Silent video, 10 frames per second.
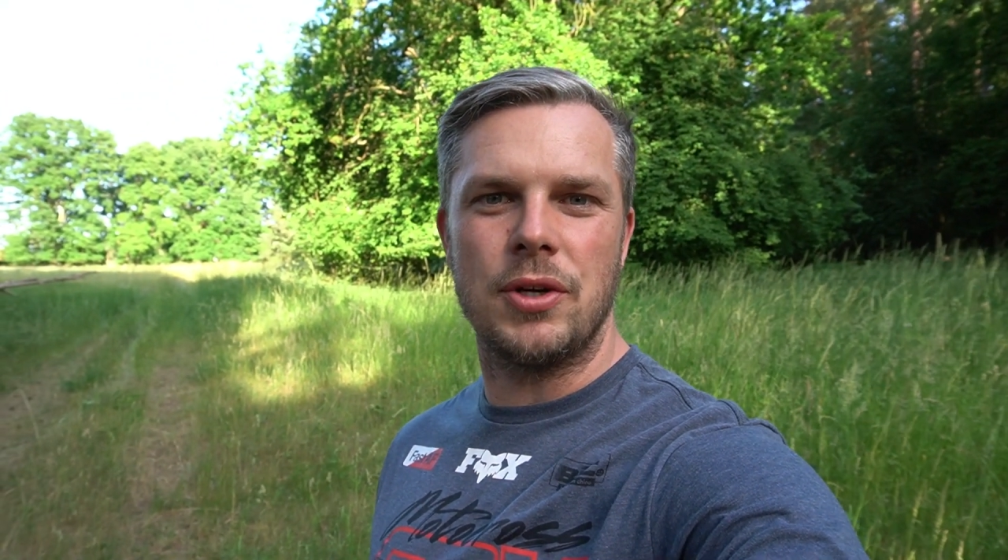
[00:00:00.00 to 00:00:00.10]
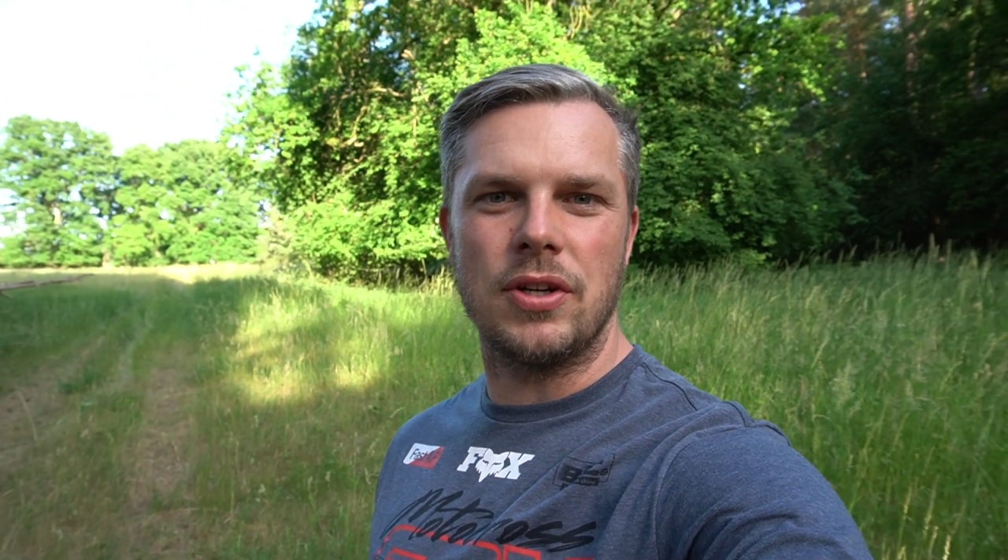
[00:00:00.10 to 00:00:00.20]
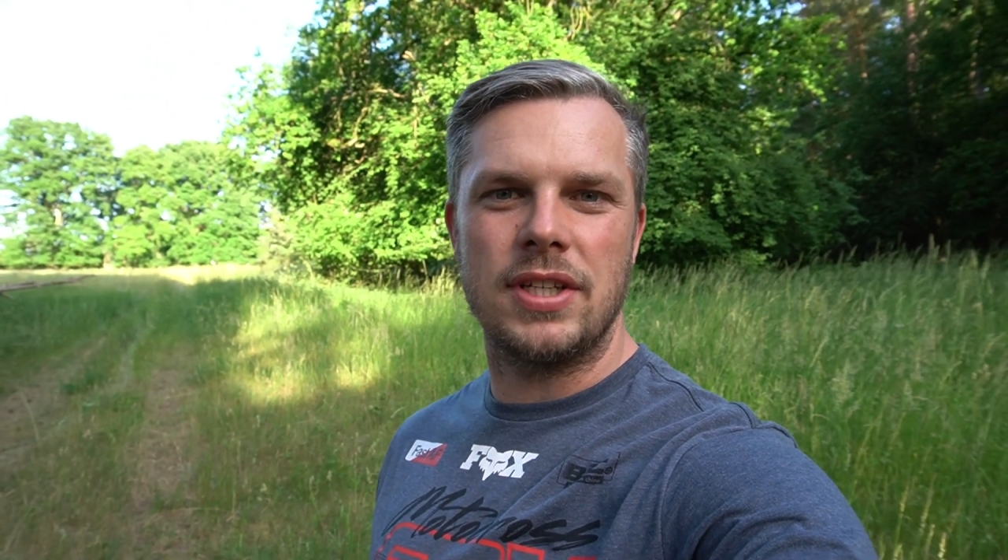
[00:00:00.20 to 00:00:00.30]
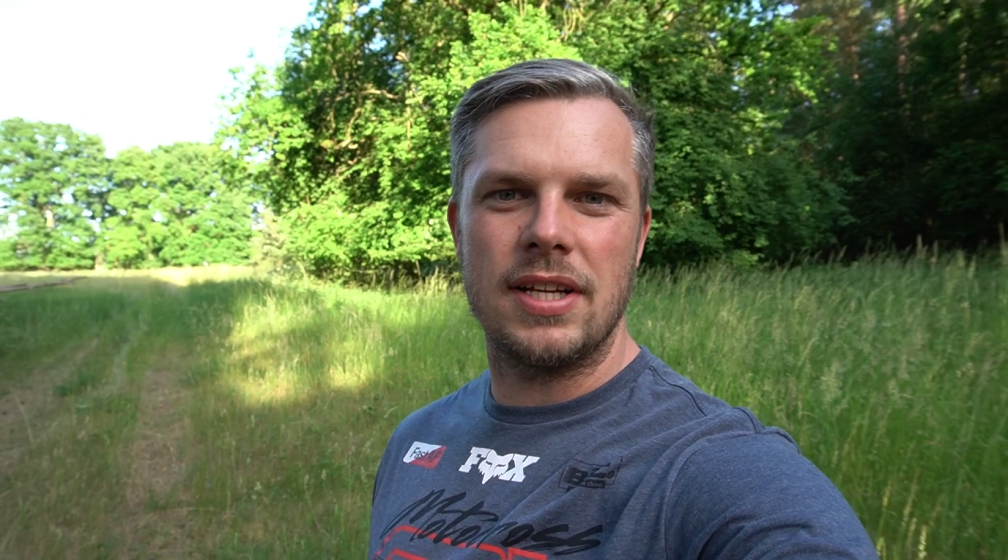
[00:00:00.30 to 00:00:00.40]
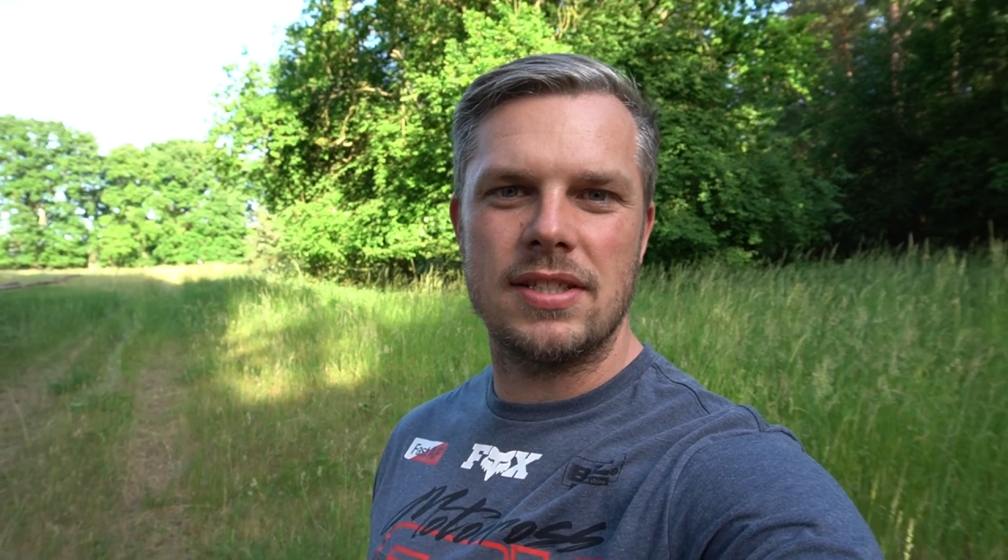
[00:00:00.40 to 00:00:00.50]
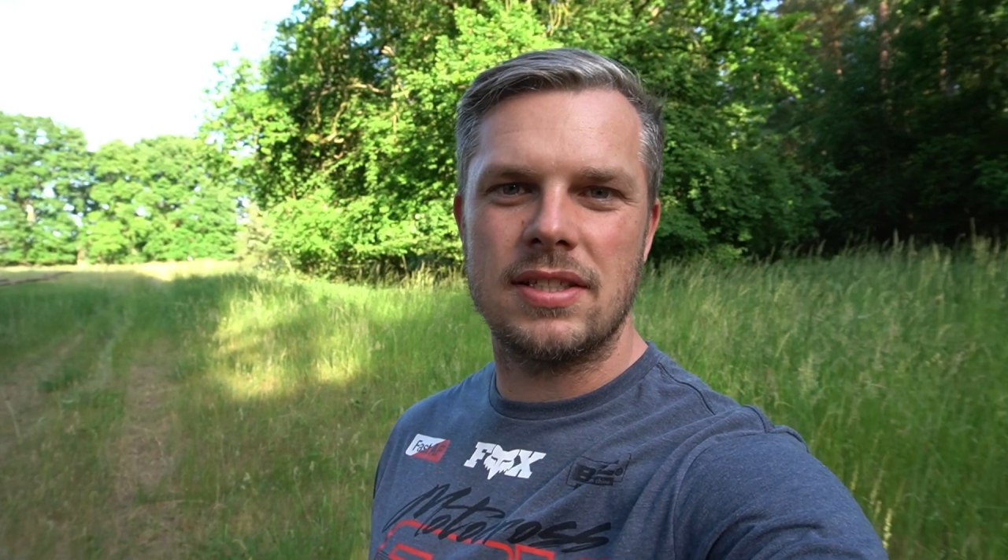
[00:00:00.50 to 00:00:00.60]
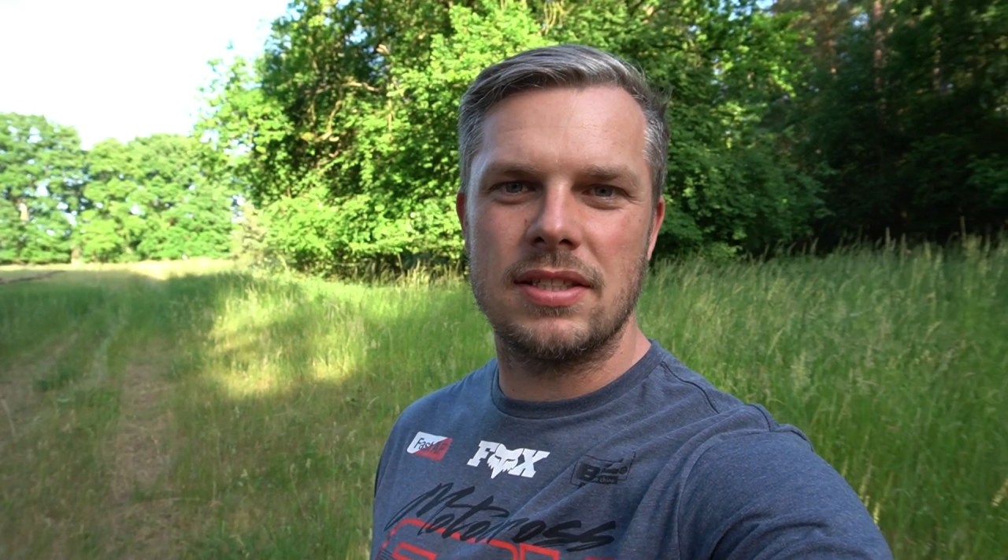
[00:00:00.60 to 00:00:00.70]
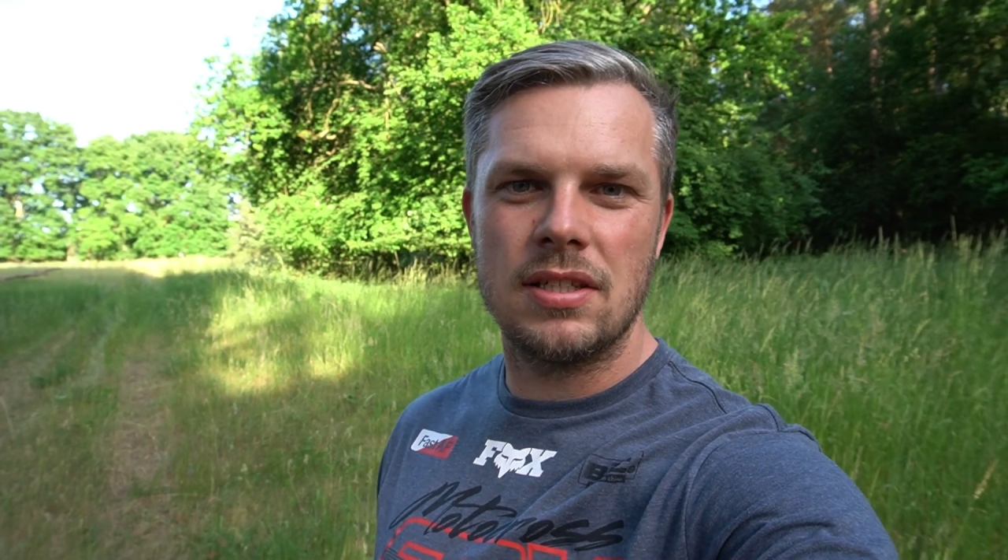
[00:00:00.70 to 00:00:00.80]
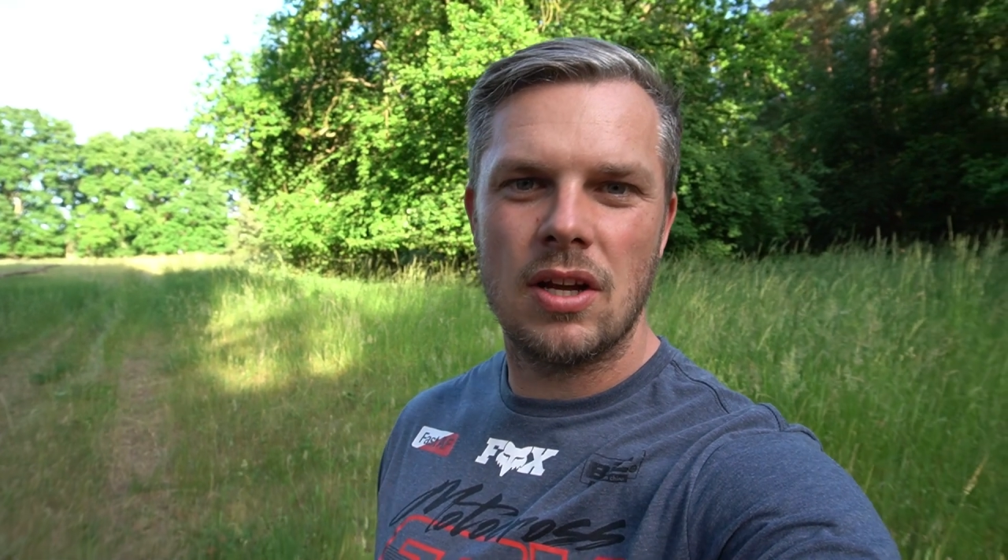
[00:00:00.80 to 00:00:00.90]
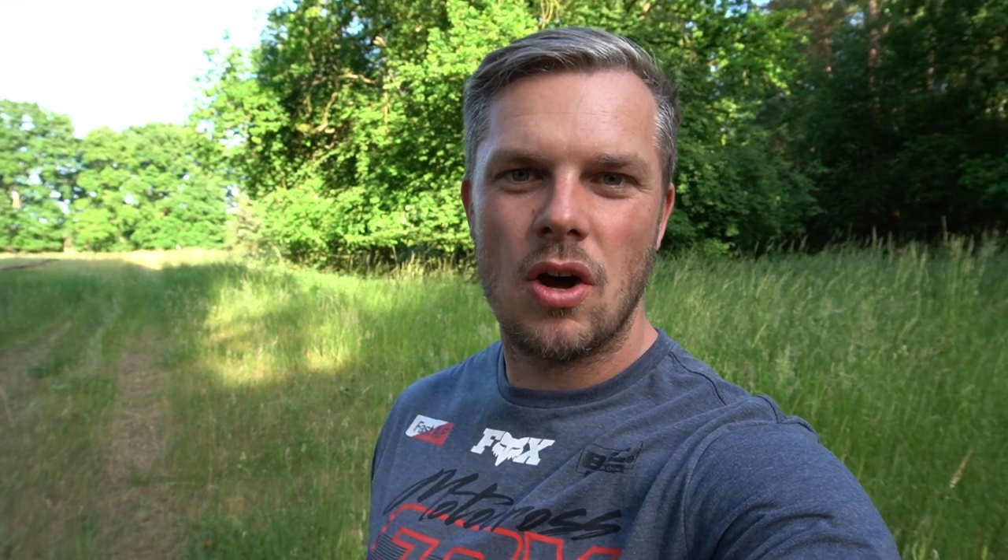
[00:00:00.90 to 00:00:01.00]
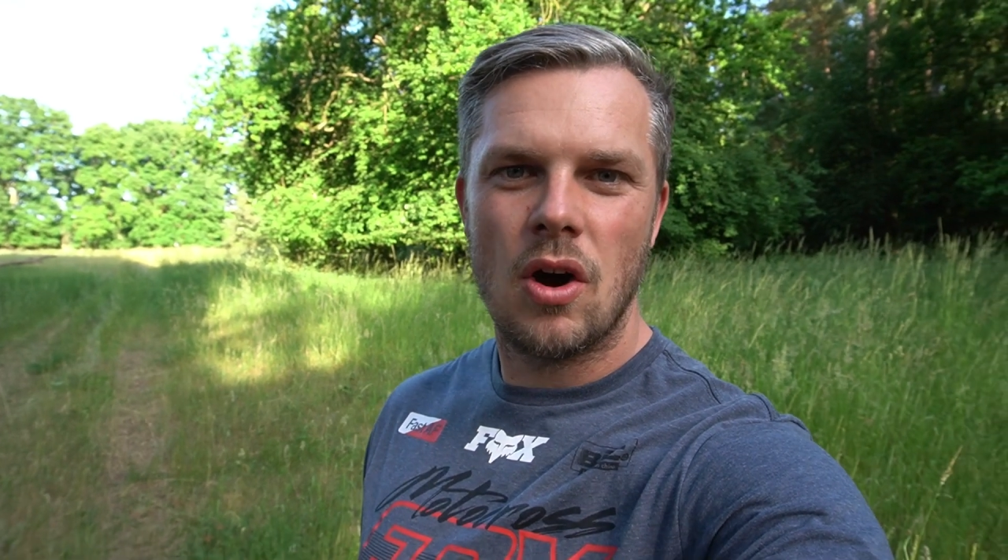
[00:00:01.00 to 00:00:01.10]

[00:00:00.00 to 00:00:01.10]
mit euch testen.